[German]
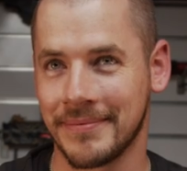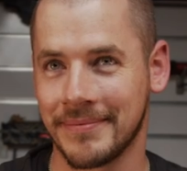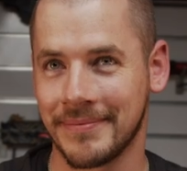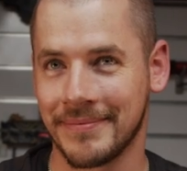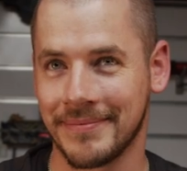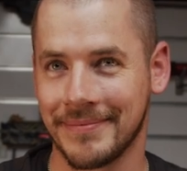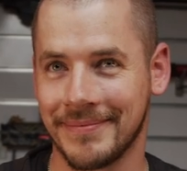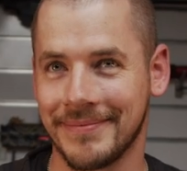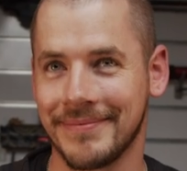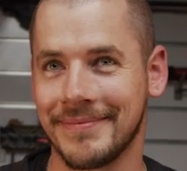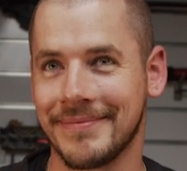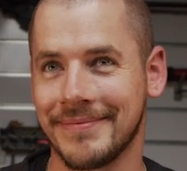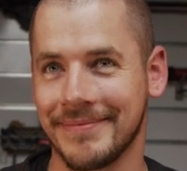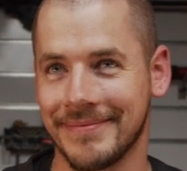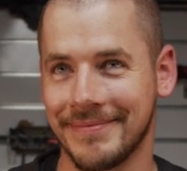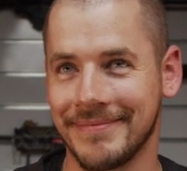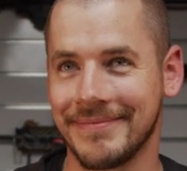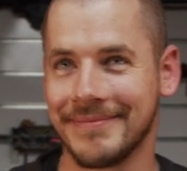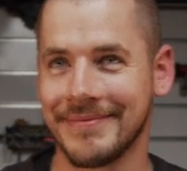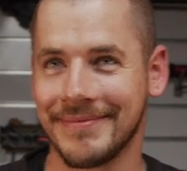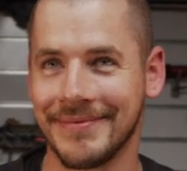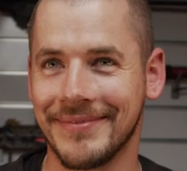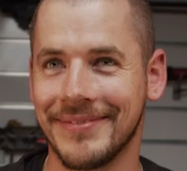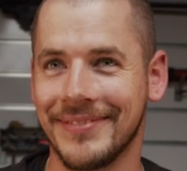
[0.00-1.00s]
Ja, ja,
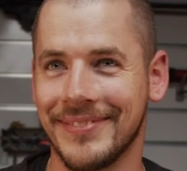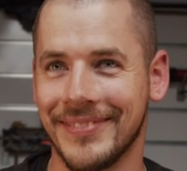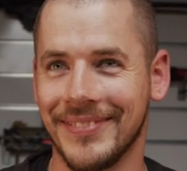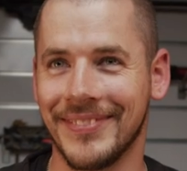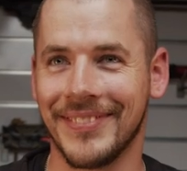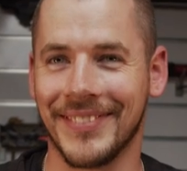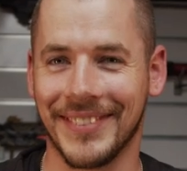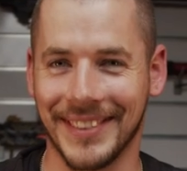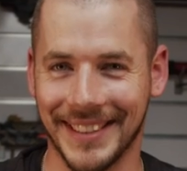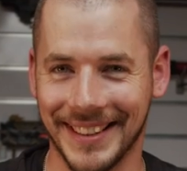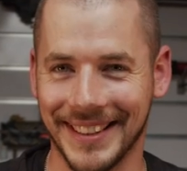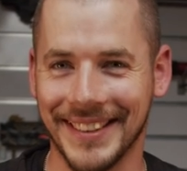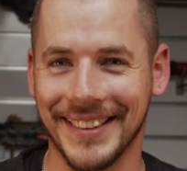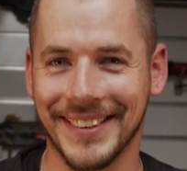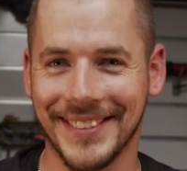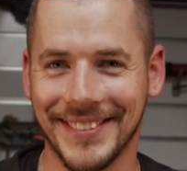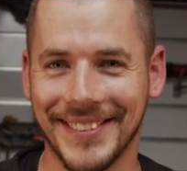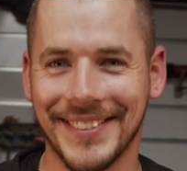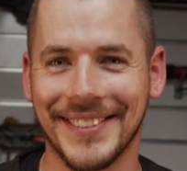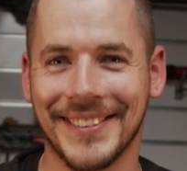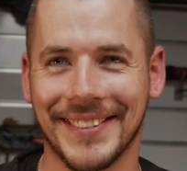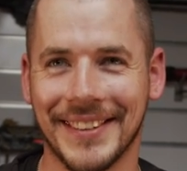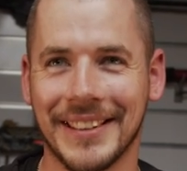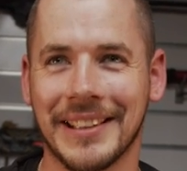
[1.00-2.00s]
stimmt ja. Das ist jetzt ne? das
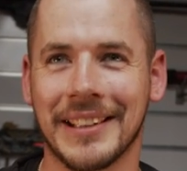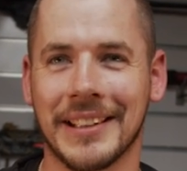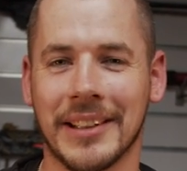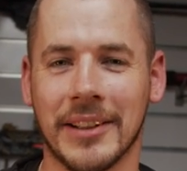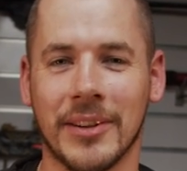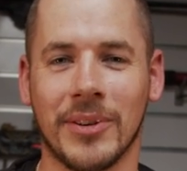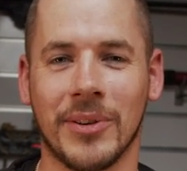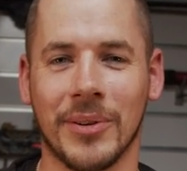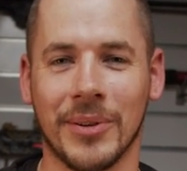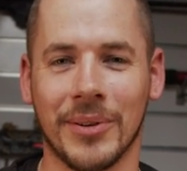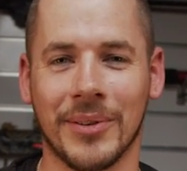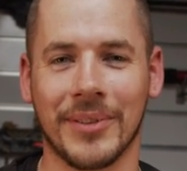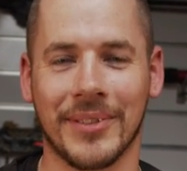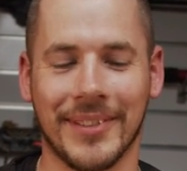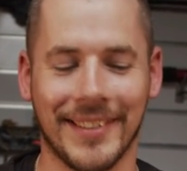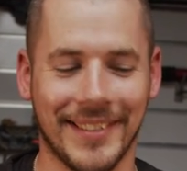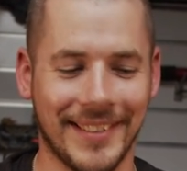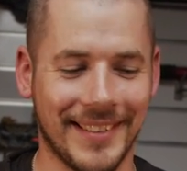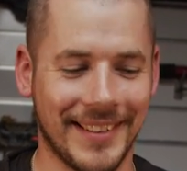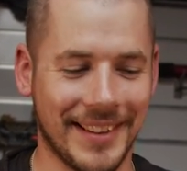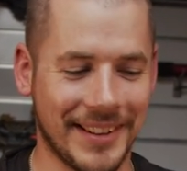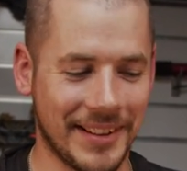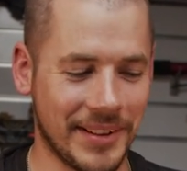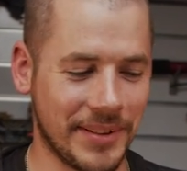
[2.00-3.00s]
erste Video. So, mit.
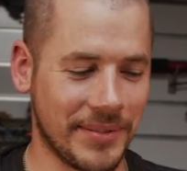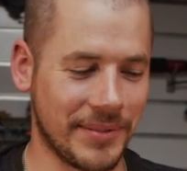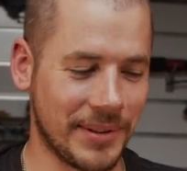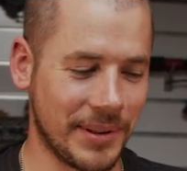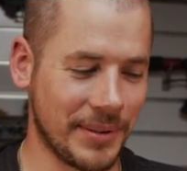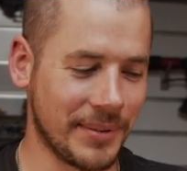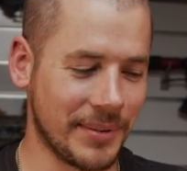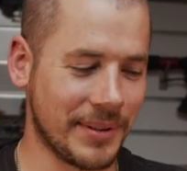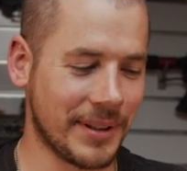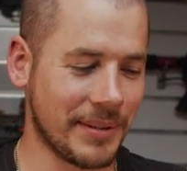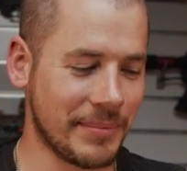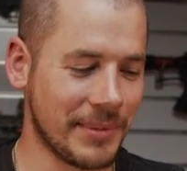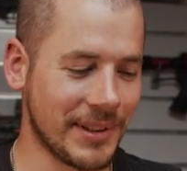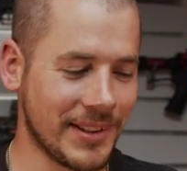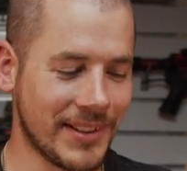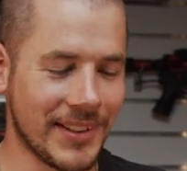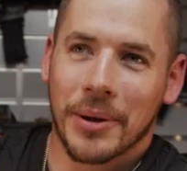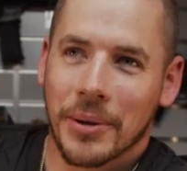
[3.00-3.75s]
Das erste Video damit.